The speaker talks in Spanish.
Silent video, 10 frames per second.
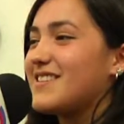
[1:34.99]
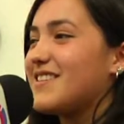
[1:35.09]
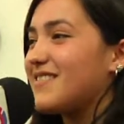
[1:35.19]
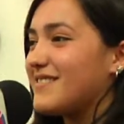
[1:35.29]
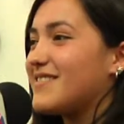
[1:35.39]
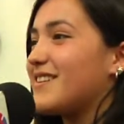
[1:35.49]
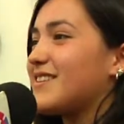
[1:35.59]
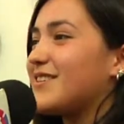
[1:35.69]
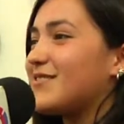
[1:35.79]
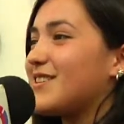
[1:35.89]
Sí,
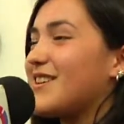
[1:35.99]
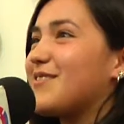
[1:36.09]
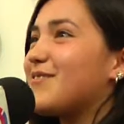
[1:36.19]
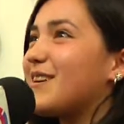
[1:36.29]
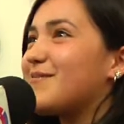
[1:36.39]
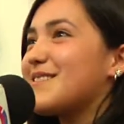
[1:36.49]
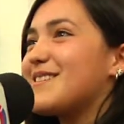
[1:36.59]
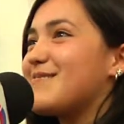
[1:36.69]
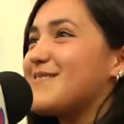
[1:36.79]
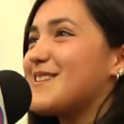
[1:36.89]
hartas cosas que nunca
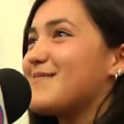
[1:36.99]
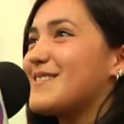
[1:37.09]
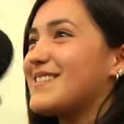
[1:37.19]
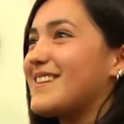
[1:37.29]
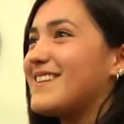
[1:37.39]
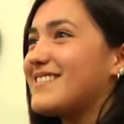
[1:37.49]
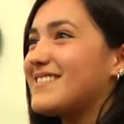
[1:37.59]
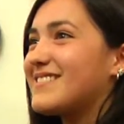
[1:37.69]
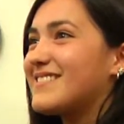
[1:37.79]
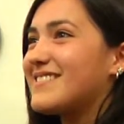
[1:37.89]
pensé que podría aprender. ¿Cuál es tu
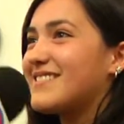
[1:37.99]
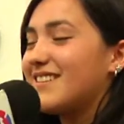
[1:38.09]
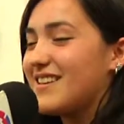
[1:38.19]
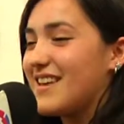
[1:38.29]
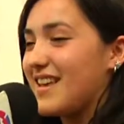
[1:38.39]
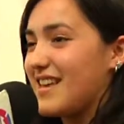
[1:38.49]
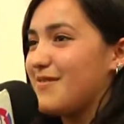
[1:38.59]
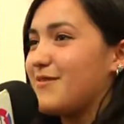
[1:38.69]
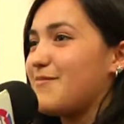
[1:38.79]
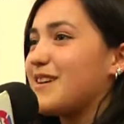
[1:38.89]
instrumento?
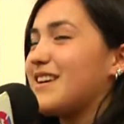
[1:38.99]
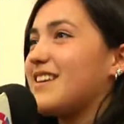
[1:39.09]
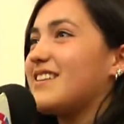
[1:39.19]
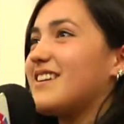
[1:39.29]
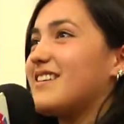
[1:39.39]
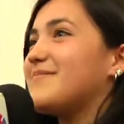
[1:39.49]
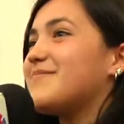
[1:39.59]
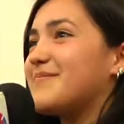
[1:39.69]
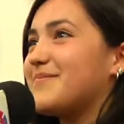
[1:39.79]
Eh, primera guitarra.